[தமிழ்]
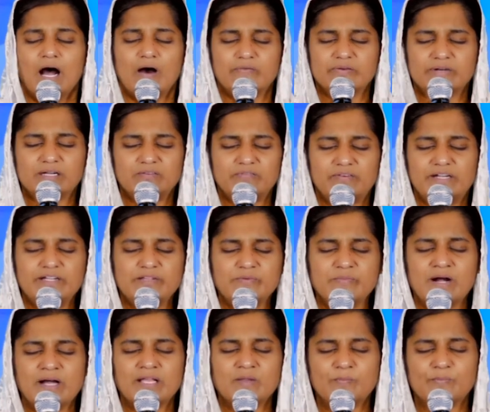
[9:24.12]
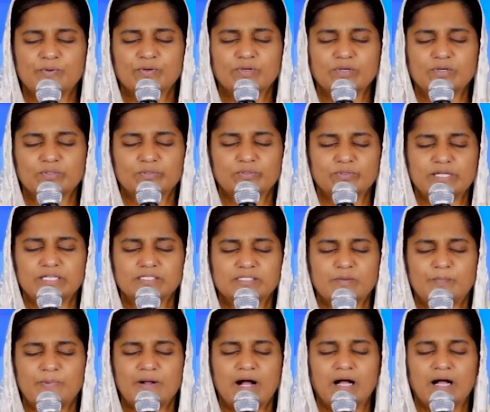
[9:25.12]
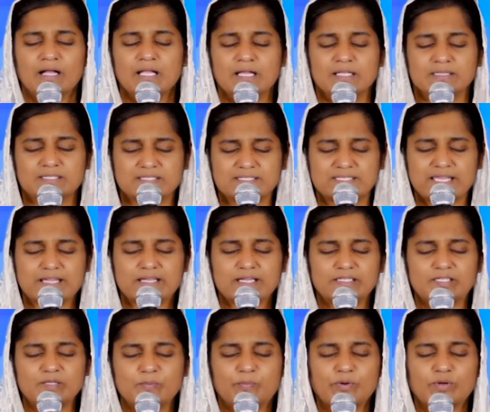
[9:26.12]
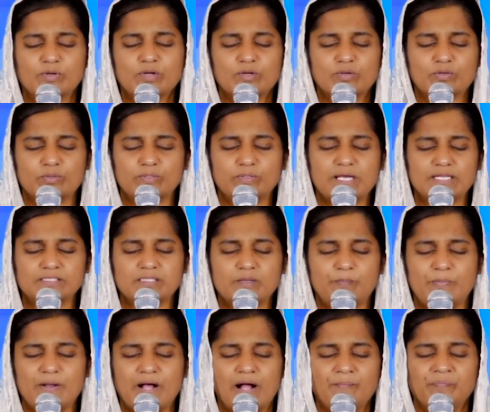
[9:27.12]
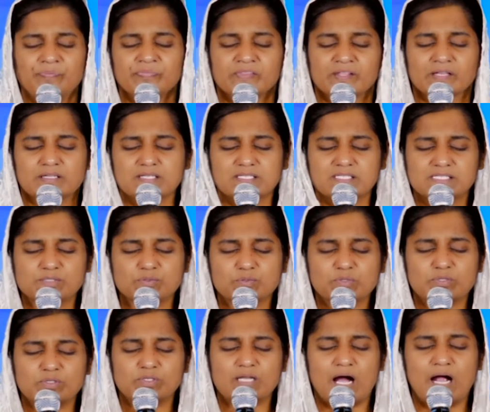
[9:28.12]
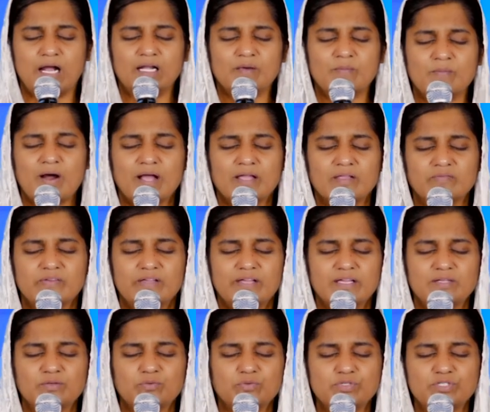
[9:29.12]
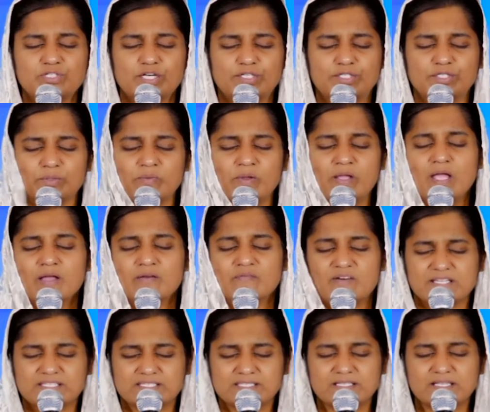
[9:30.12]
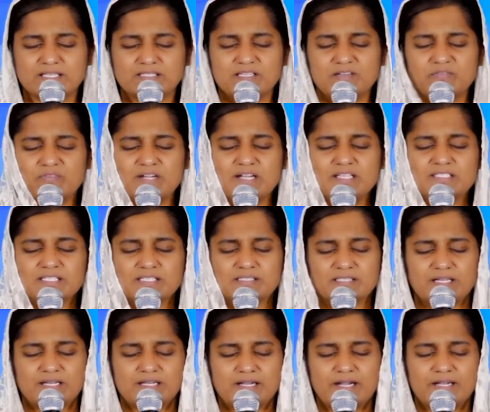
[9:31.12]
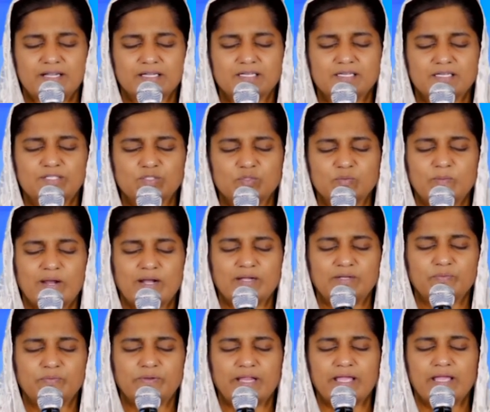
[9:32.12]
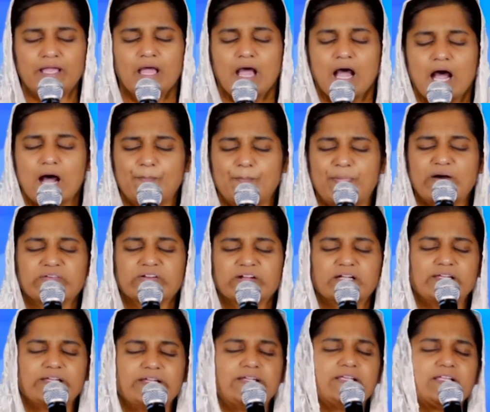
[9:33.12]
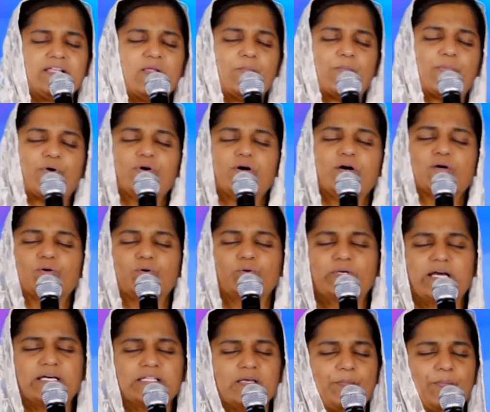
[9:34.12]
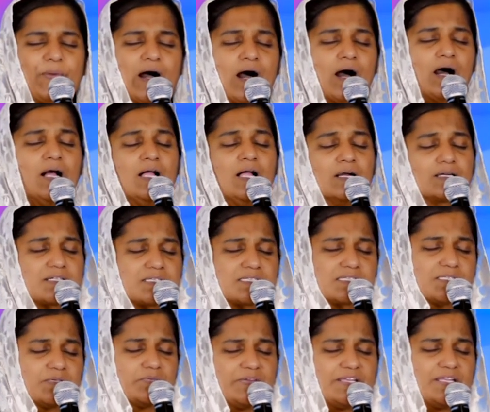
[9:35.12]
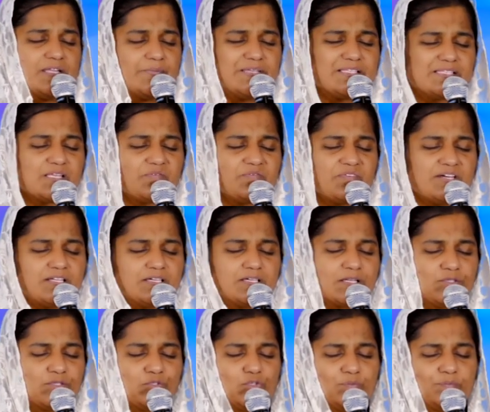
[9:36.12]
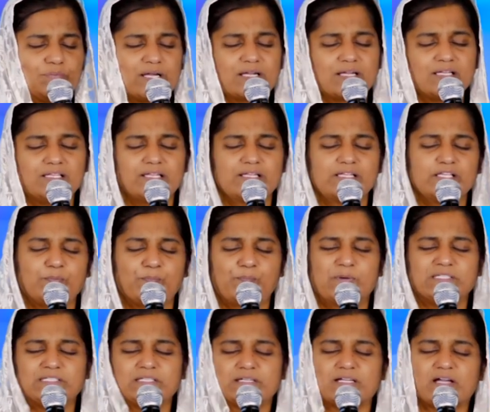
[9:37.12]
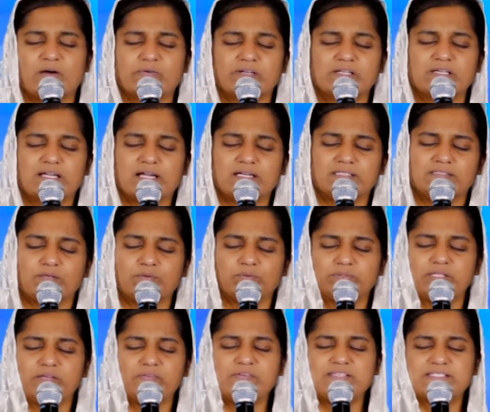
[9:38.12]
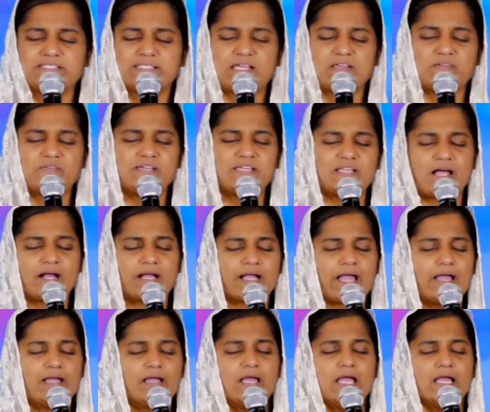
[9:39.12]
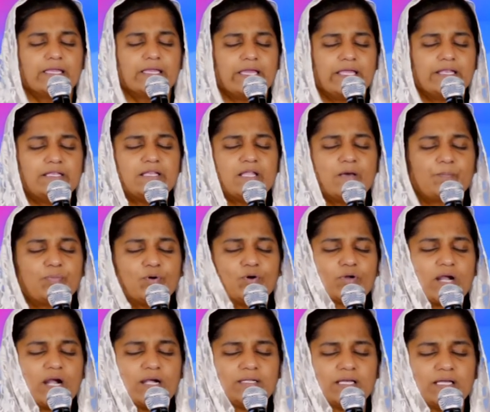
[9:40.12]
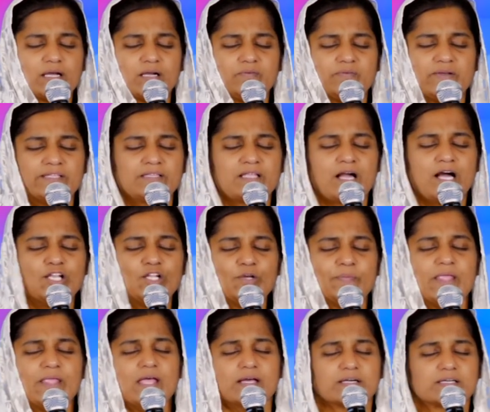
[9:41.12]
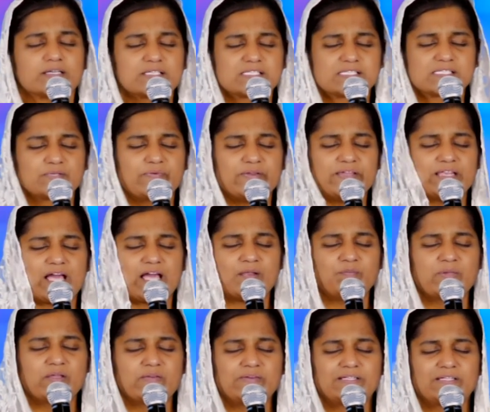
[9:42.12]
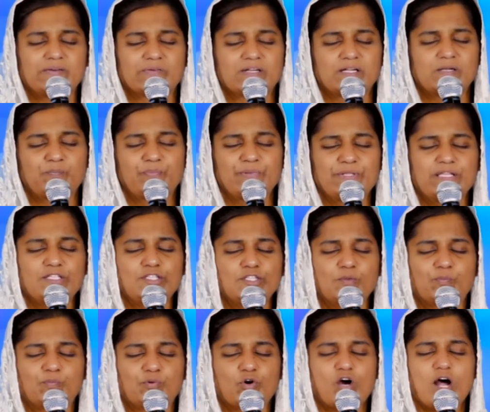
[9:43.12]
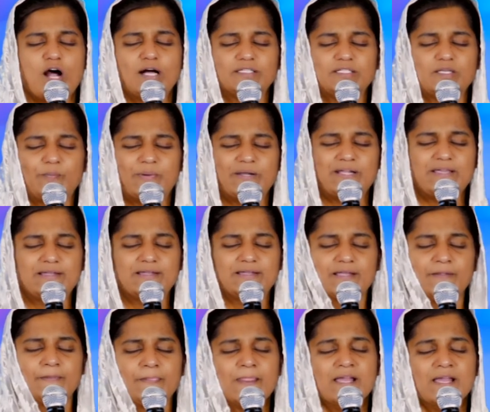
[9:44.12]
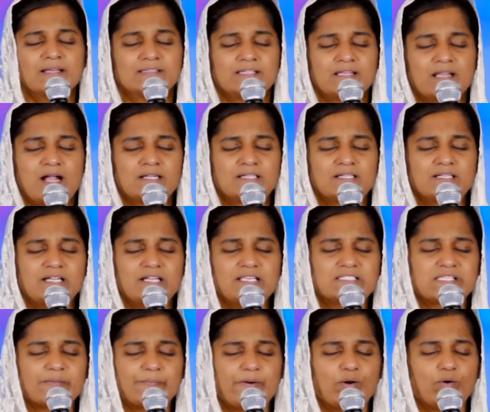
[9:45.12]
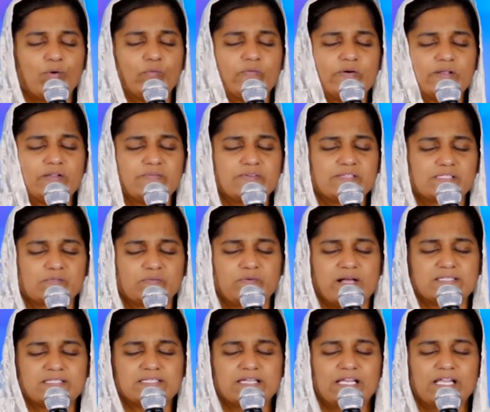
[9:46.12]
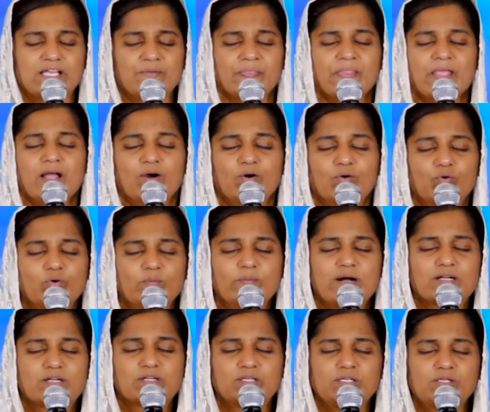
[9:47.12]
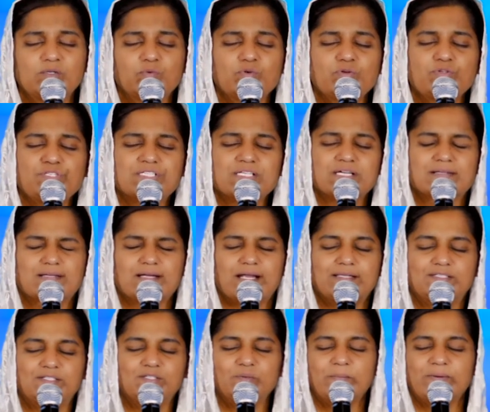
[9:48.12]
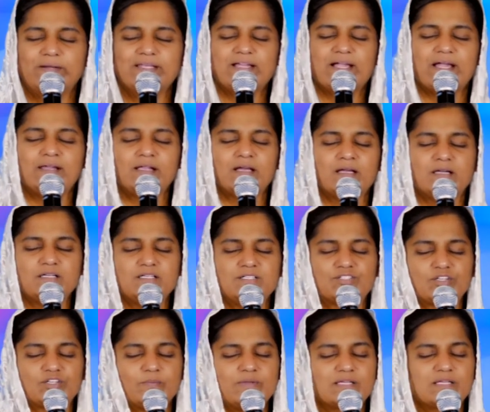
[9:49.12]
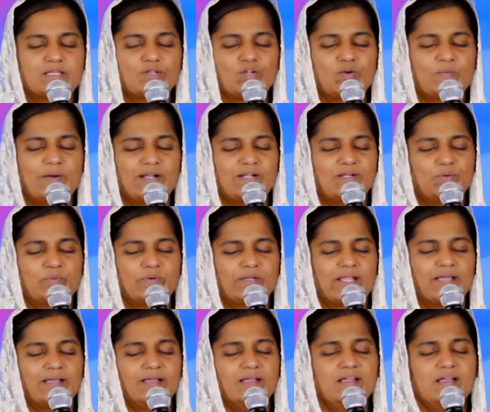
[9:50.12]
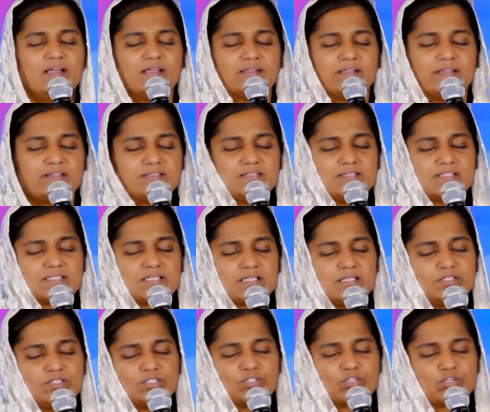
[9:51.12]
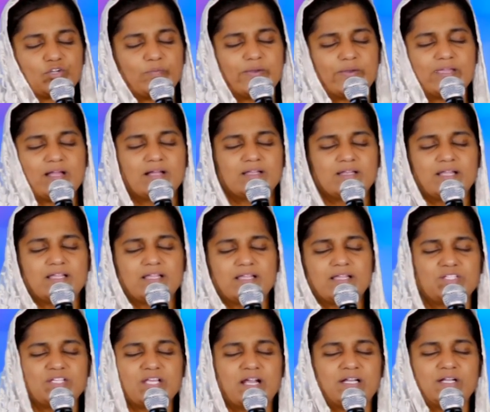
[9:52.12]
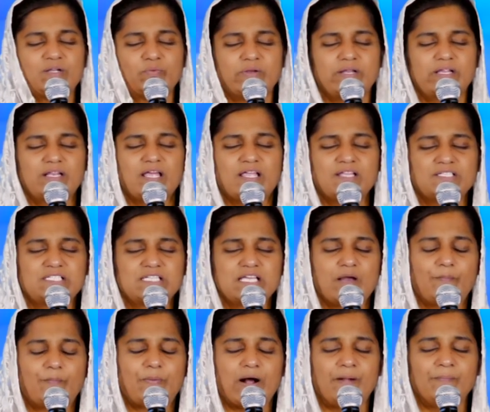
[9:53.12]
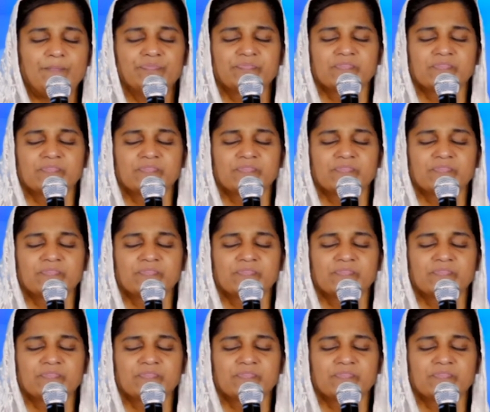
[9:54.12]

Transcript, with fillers: அவர்கள் வழிமாறி போகக்கூடாதப்பா திசை கட்டு போகக்கூடாதப்பா கிறிஸ்துவுக்குள் ஆழமாய் வேறு ஊன்றட்டும் வசனத்தின் வெளிச்சத்தில் நடக்கட்டும் ஆண்டவரே அப்பா அவர்கள் இடறி போகக்கூடாதப்பா கிறிஸ்துவின் நிமித்தம் வருகிற துன்பங்களில் நிற்பதற்கு அவர்களுக்கு கத்திர உதவி செய்வீராக என்ன போராட்டங்கள் வந்தாலும் கிறிஸ்துவின் அன்பை விட்டு அவர்கள் பிரிந்து போகாதபடிக்கு இந்த நாட்களில் சபா ஒவ்வொரு விசுவாசிகளையும் உமக்குள் ஊன்ற கட்டும்படியாய் நாங்கள் செபிக்கிறோம் ஆண்டுவரே நன்றி செலுத்துகிறோம் ஐயா நன்றி ஆண்டுவரே நன்றி அப்பா